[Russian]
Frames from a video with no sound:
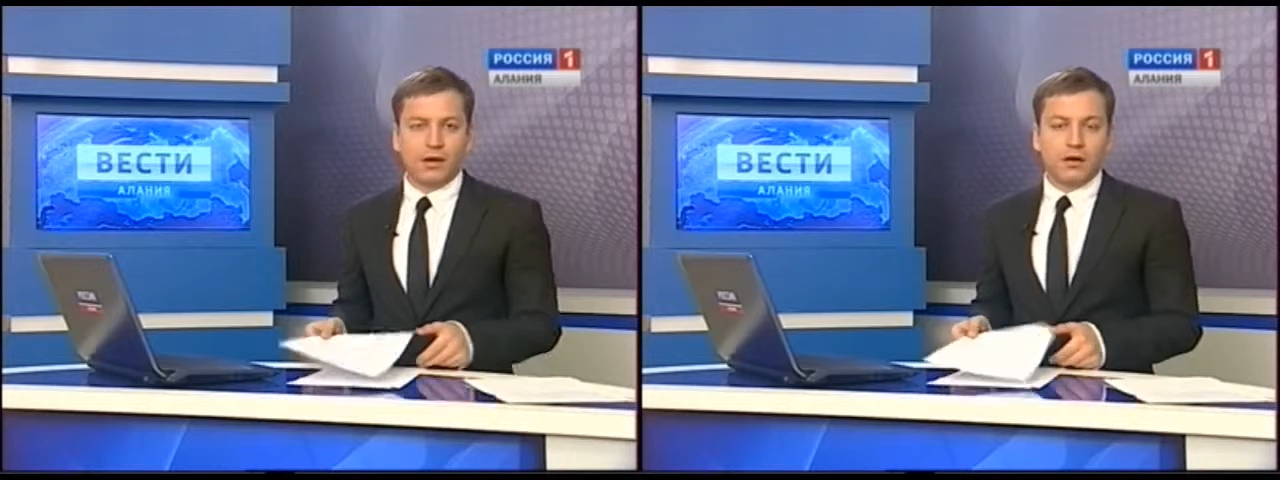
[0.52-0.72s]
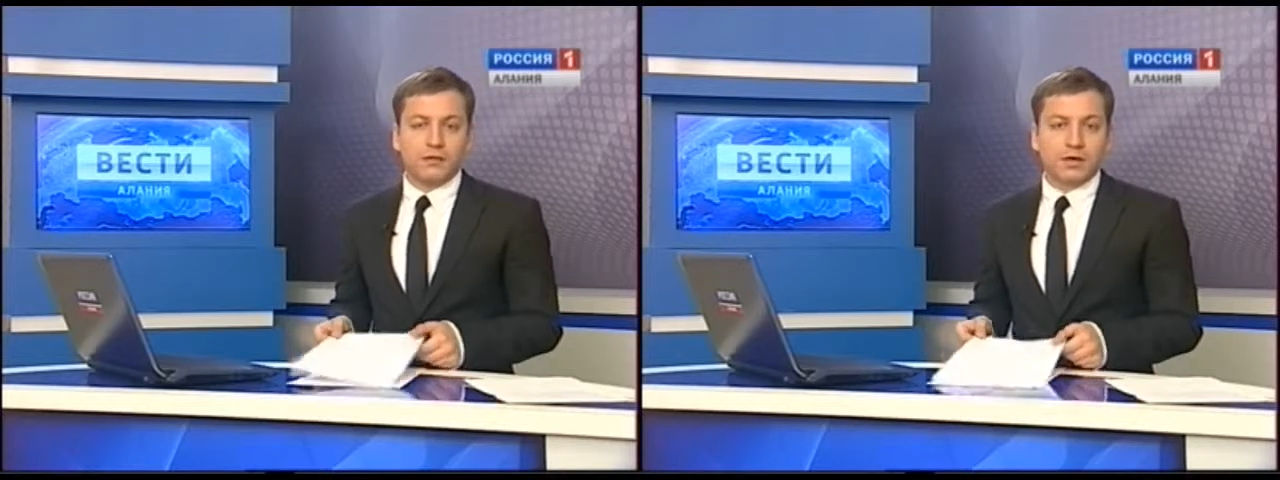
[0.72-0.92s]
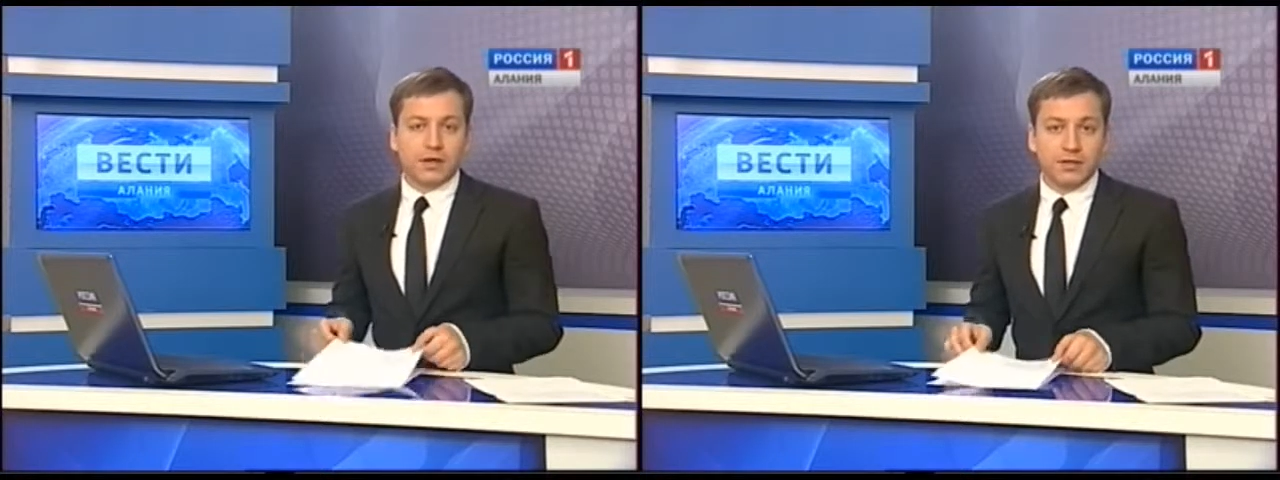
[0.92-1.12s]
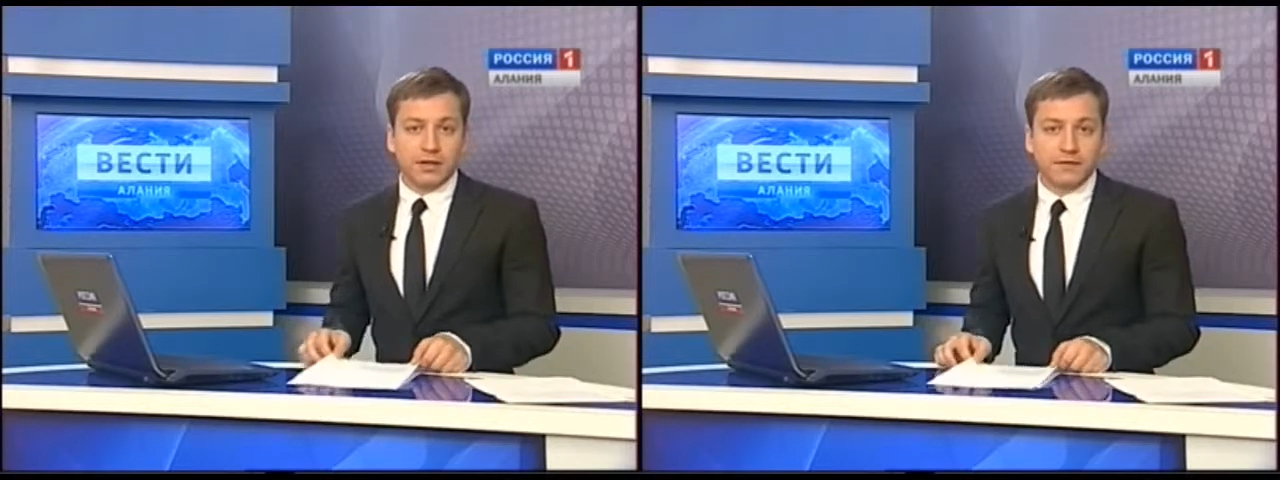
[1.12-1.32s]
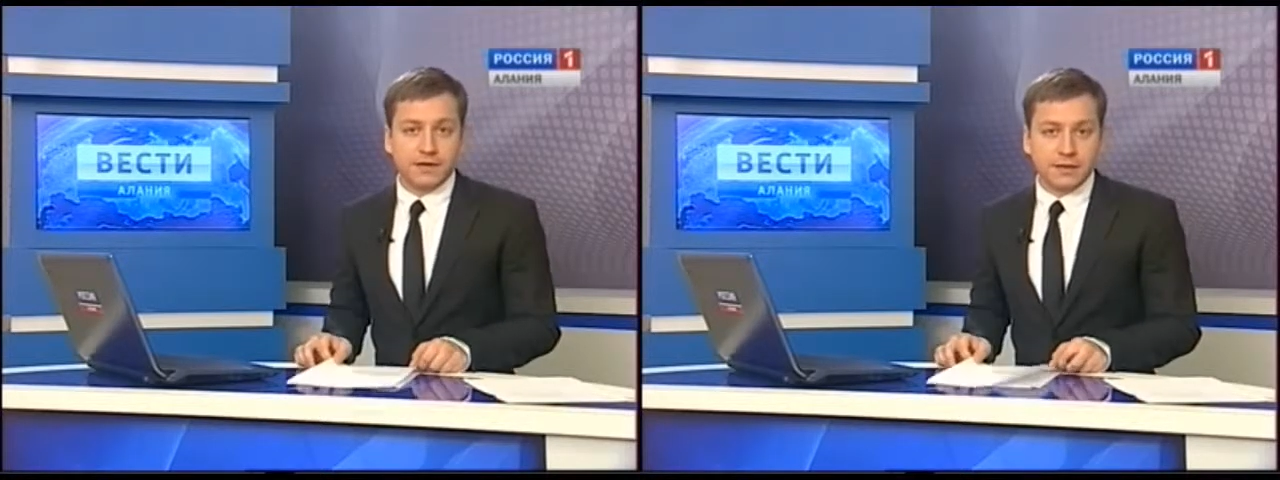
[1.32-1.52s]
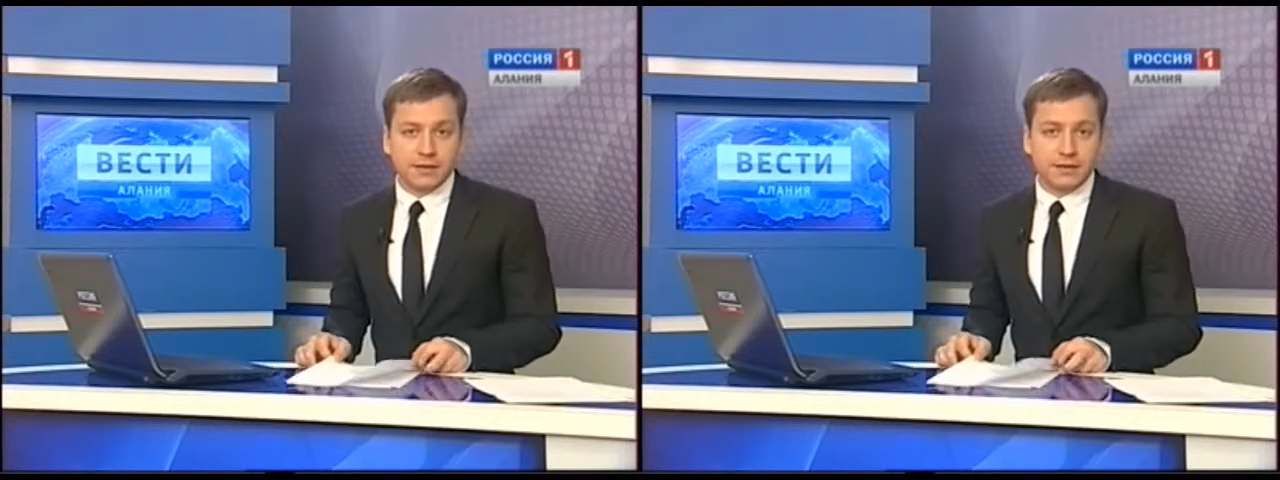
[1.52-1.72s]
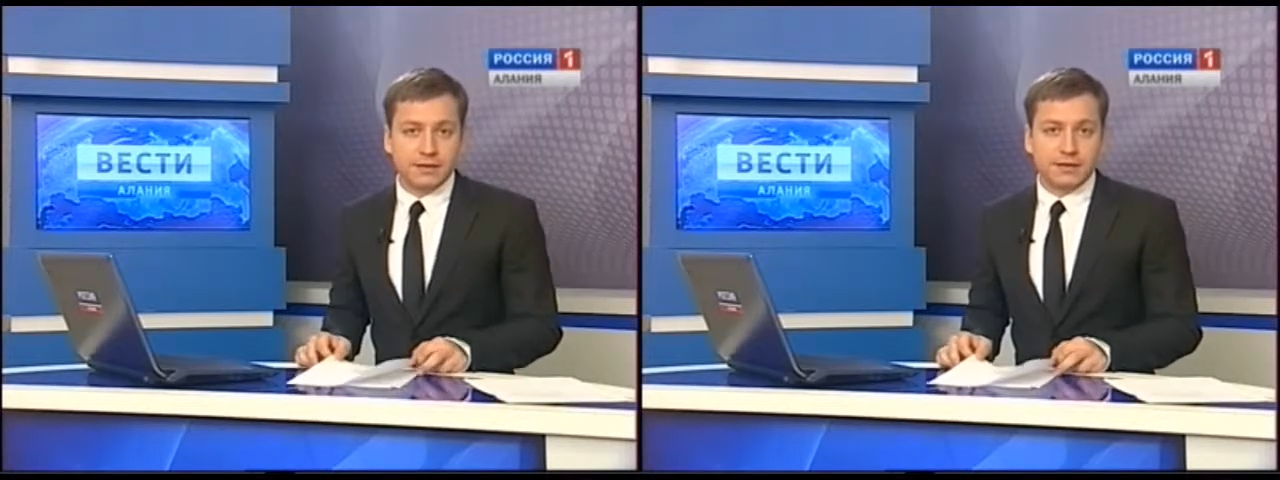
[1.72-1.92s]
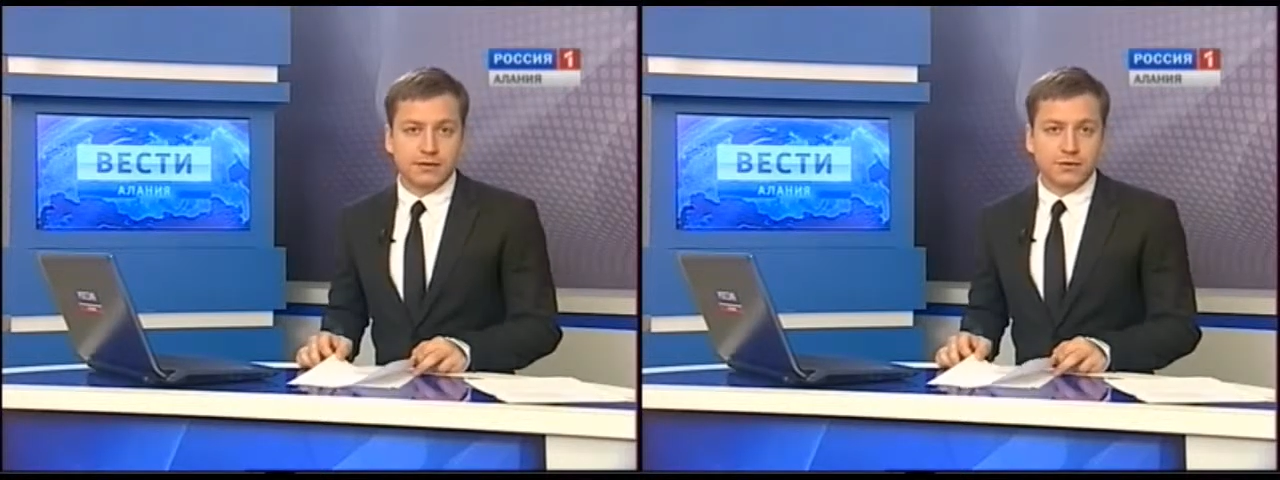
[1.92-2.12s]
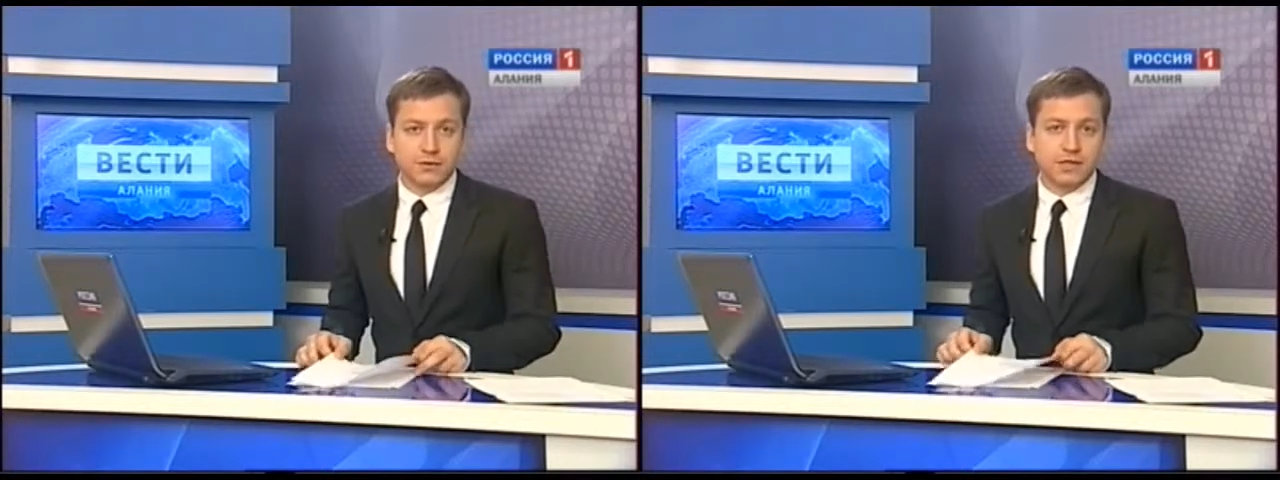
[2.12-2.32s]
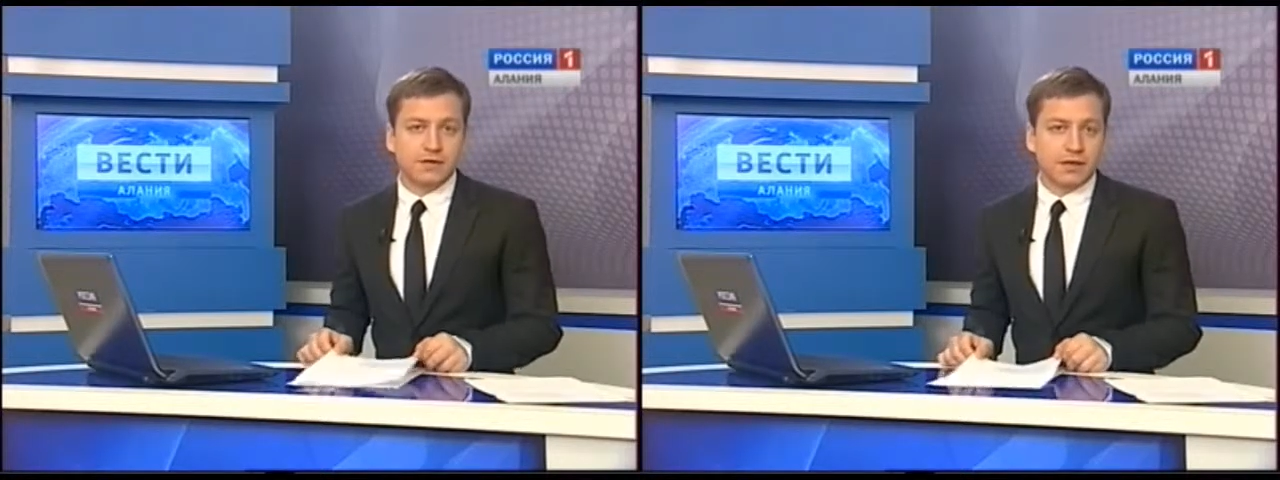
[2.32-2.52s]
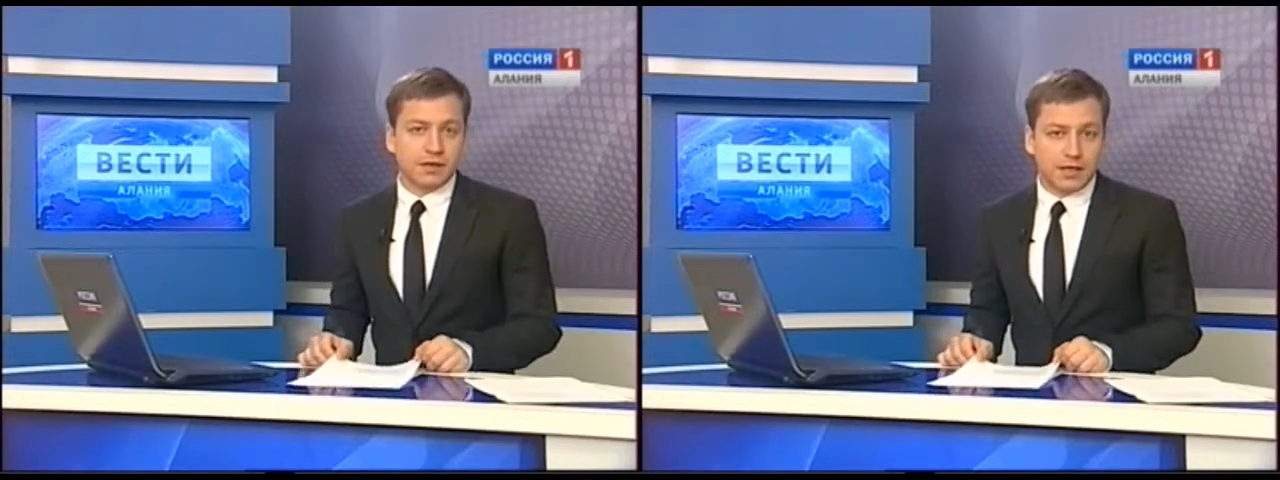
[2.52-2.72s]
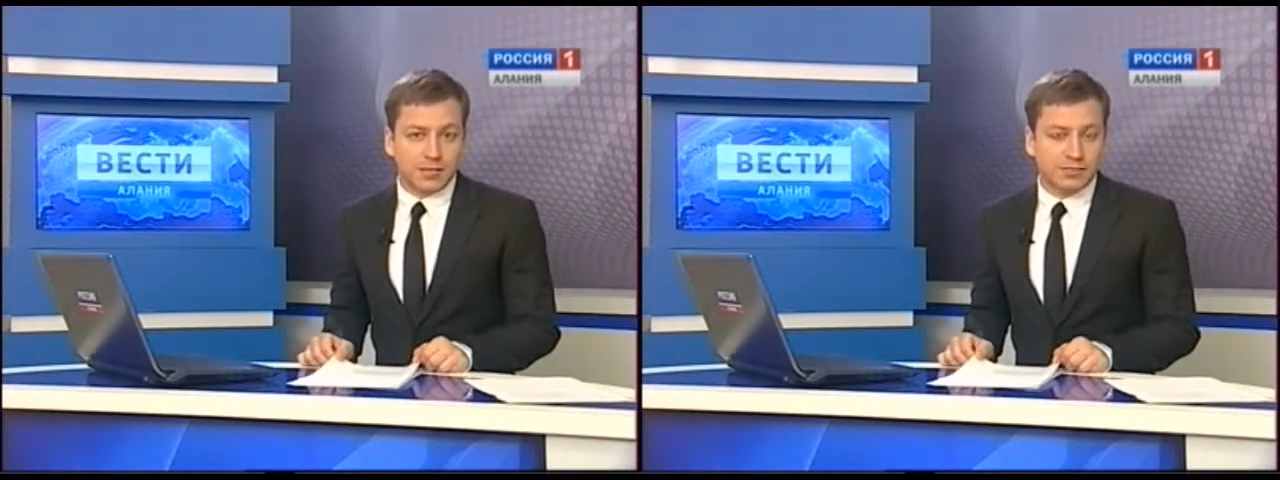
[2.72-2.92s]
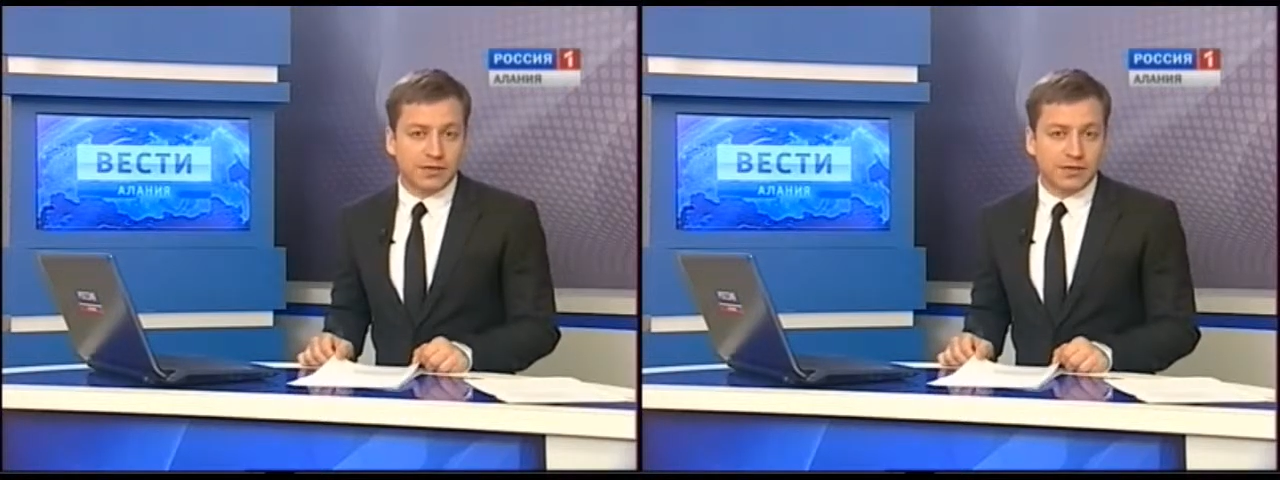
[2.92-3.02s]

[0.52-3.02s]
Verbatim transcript: Фрагмент фрески из Рукского храма,